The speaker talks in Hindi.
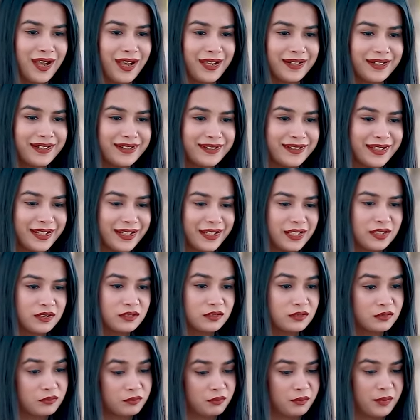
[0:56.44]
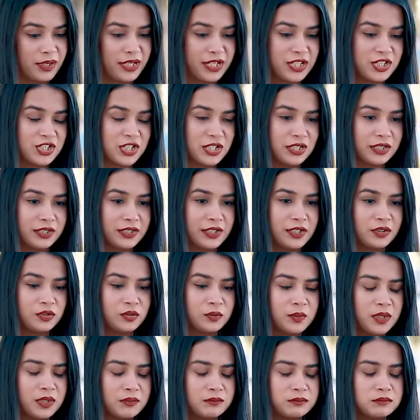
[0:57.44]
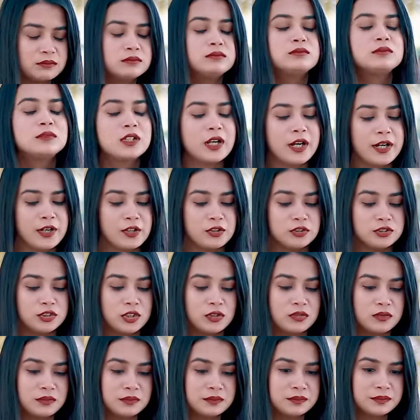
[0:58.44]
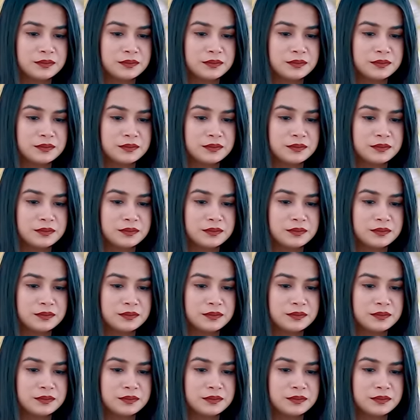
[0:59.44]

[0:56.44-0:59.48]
अरे नहीं बड़ी जल्दी है तुम्हें खड़े हो जाओ